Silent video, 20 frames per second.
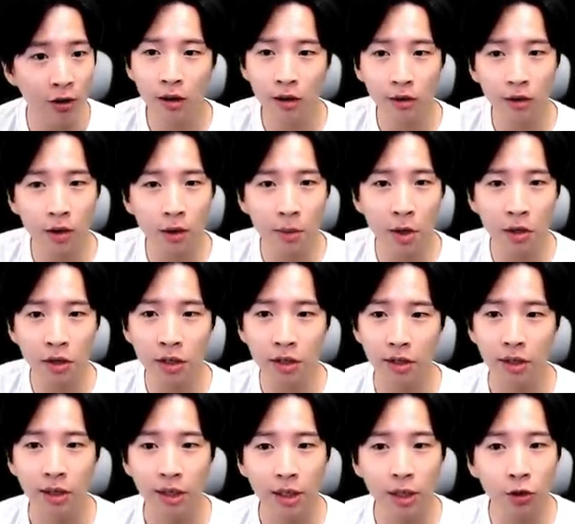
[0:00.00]

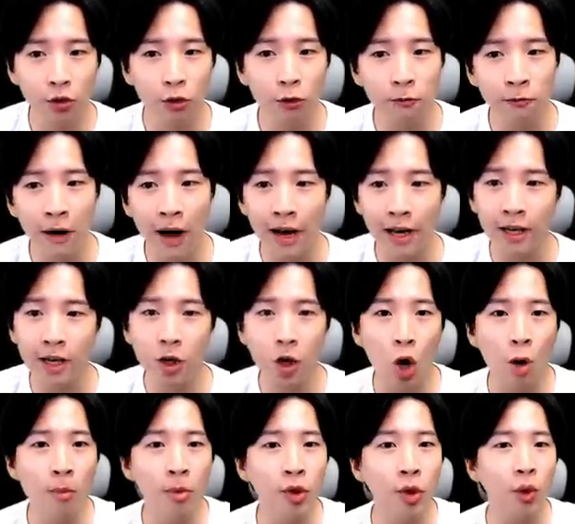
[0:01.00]
그러면은 이 두 파일을
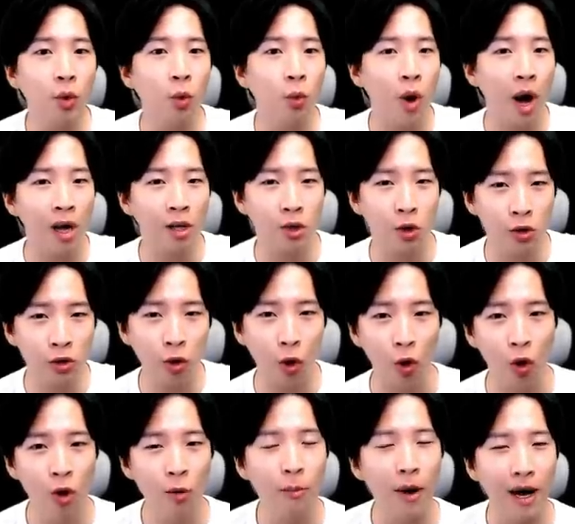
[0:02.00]
컴퓨터
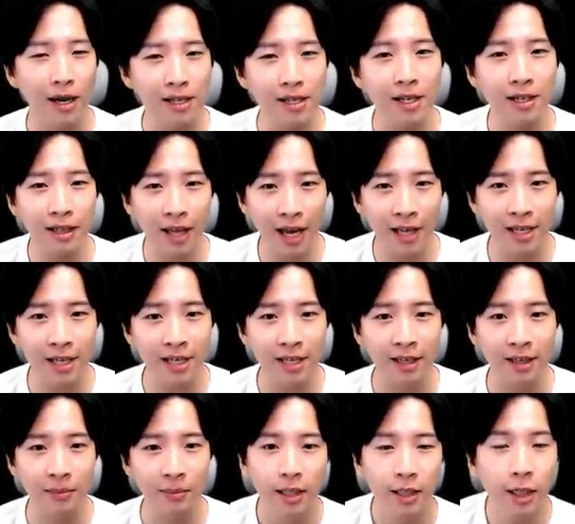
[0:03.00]
공학적으로 봤을
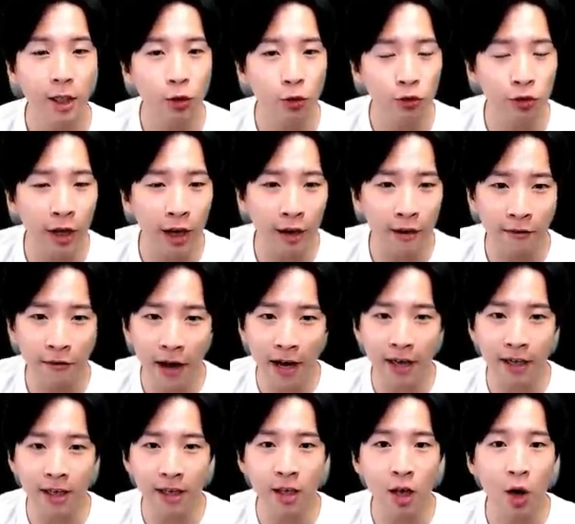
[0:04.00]
때는 이 두 개의
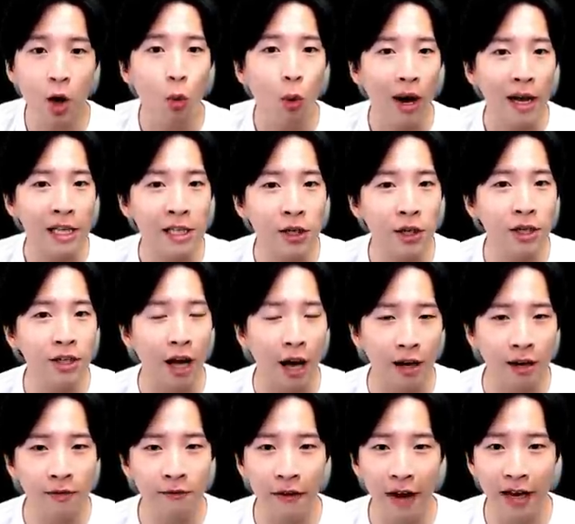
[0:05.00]
파일은 완전히
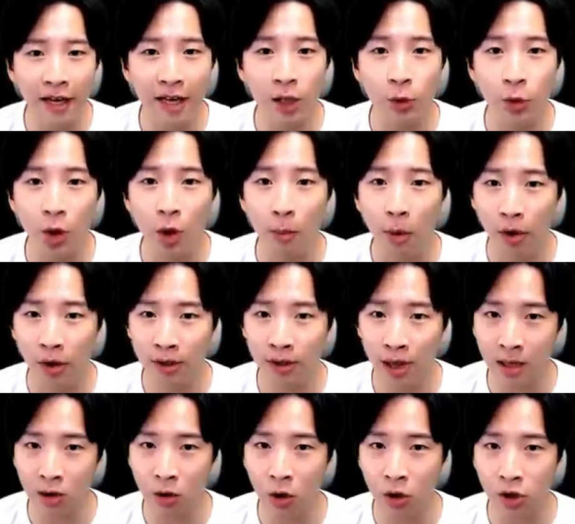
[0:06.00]
다른 파일이
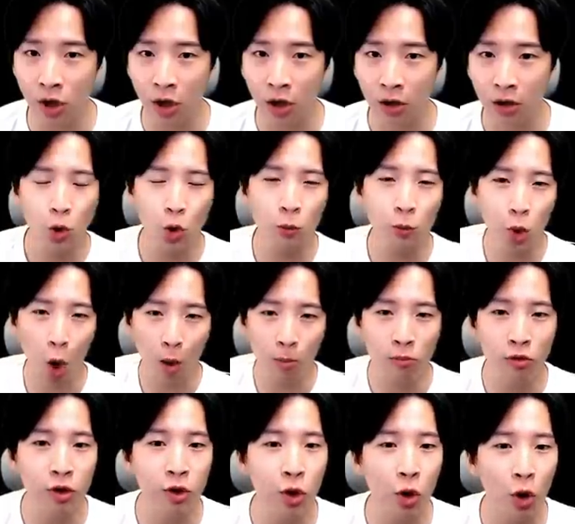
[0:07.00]
되어버린다는 거죠. 조금
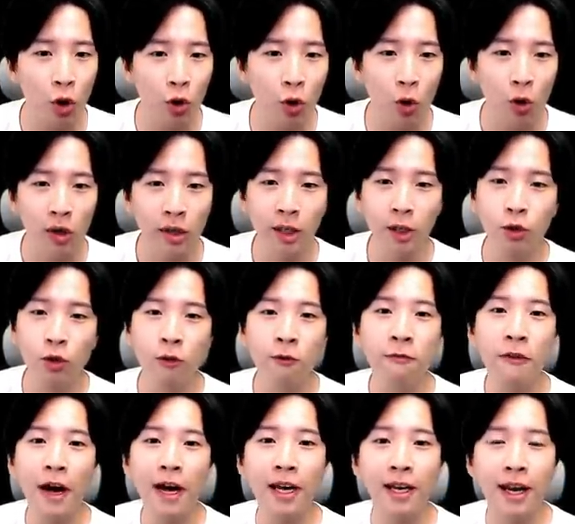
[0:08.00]
전문 용어로 이 두
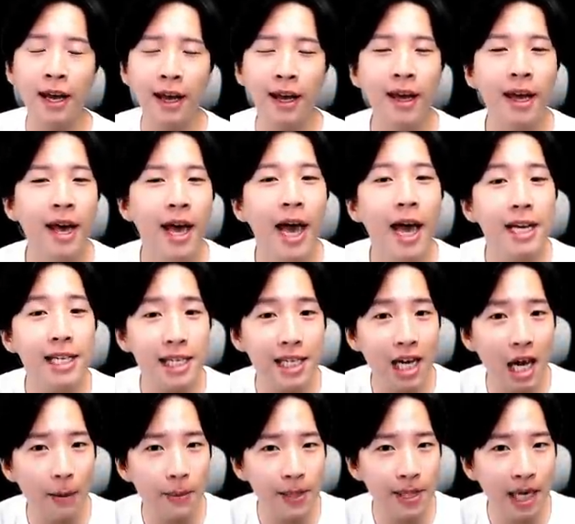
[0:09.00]
파일의
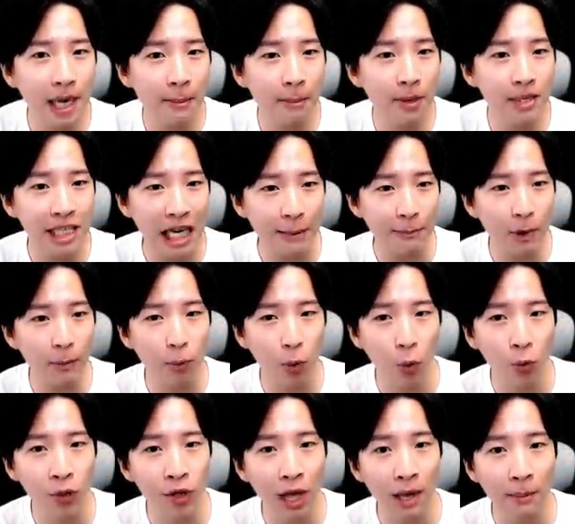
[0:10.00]
해시값을 한번
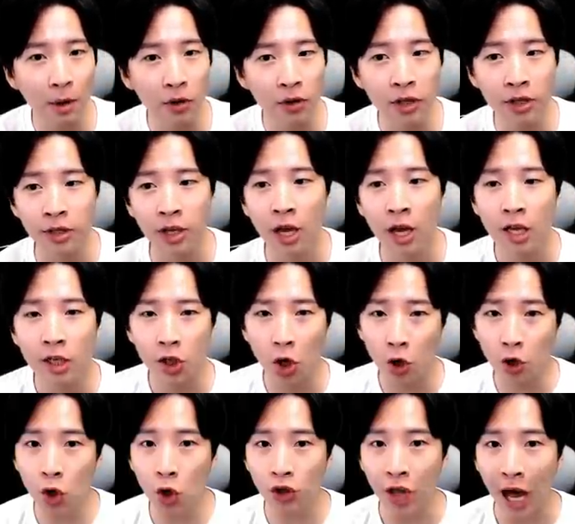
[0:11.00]
살펴본다면은
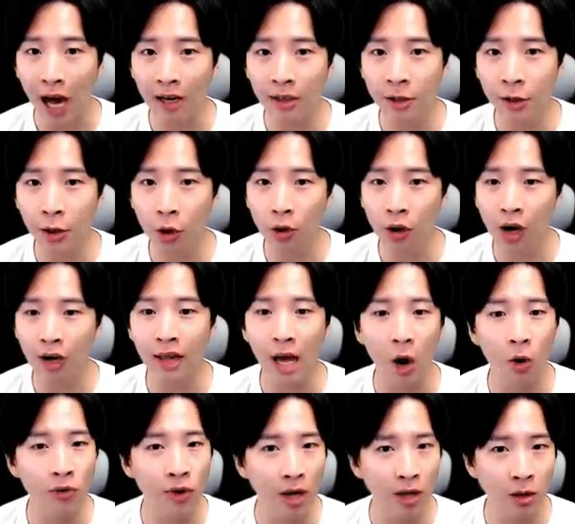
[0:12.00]
전혀 다른 결과가
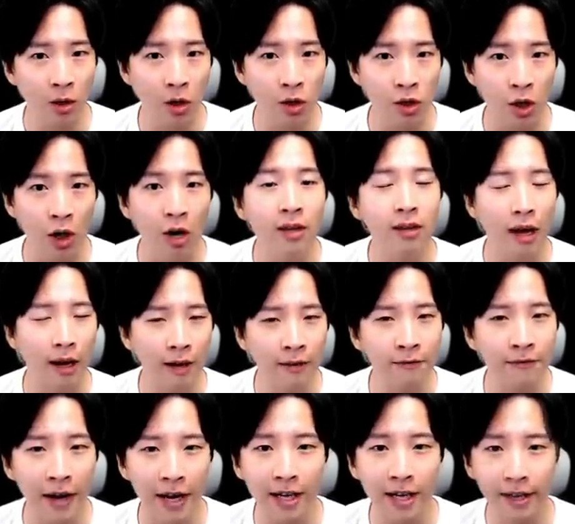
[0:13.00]
나온다는 거죠.
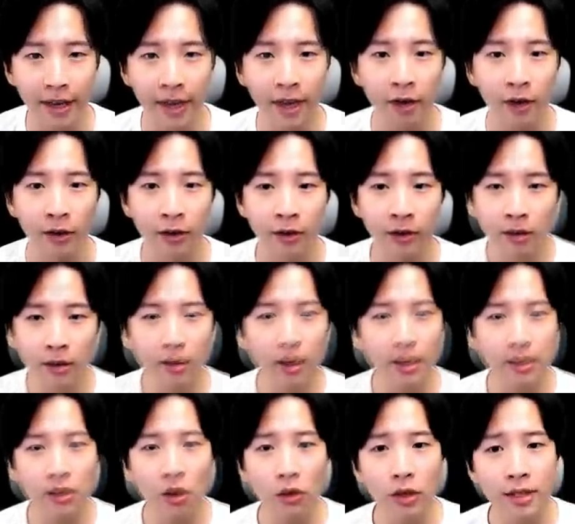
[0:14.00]
다른 파일이에요.
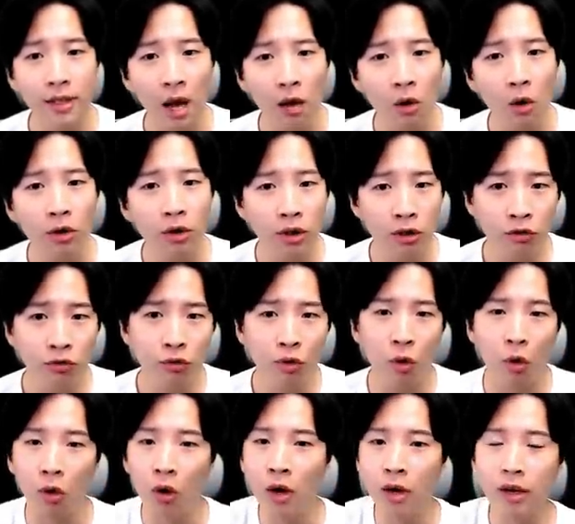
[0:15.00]
그래서 이 사건
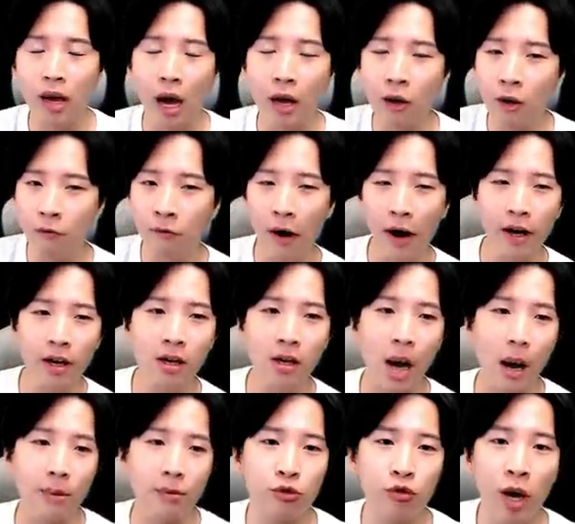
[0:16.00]
이후로 야 이거 파일을
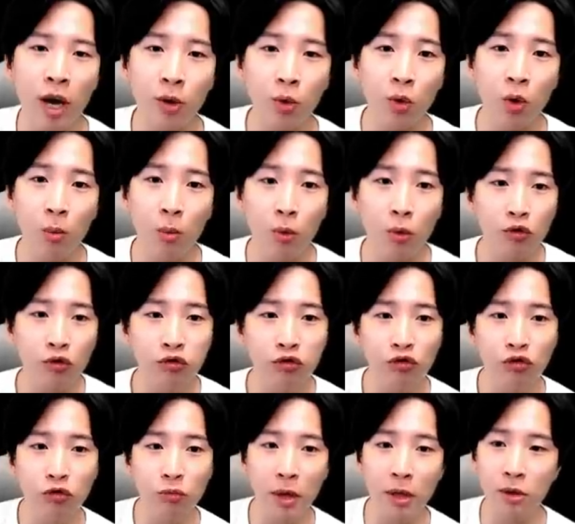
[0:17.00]
압수해도 뭐
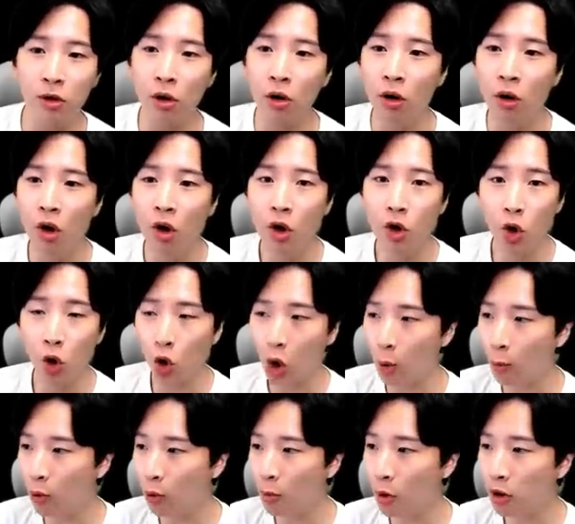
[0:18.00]
궁금해서
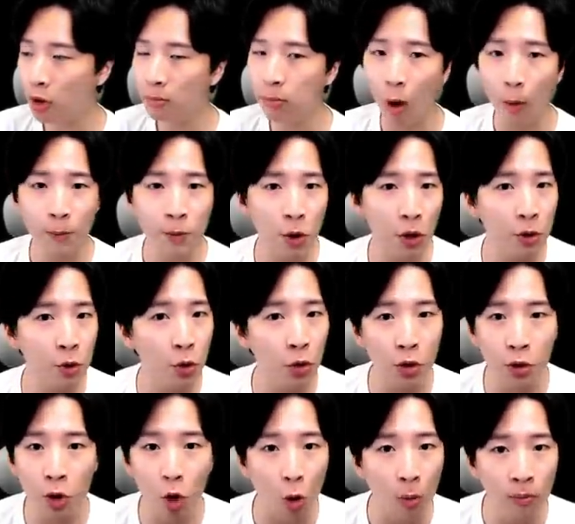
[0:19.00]
열어보면은 법적인
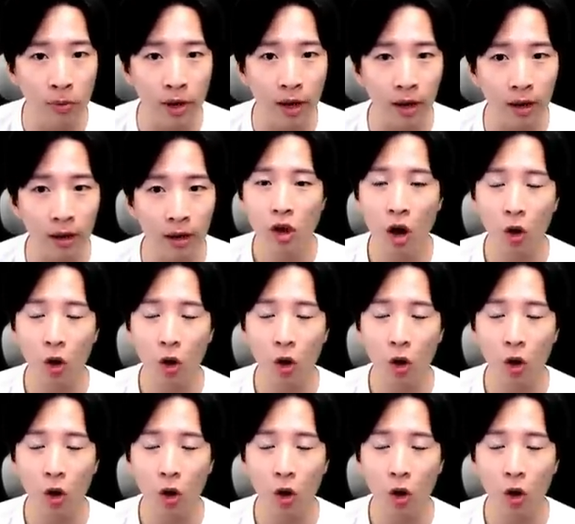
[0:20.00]
효력이 없네?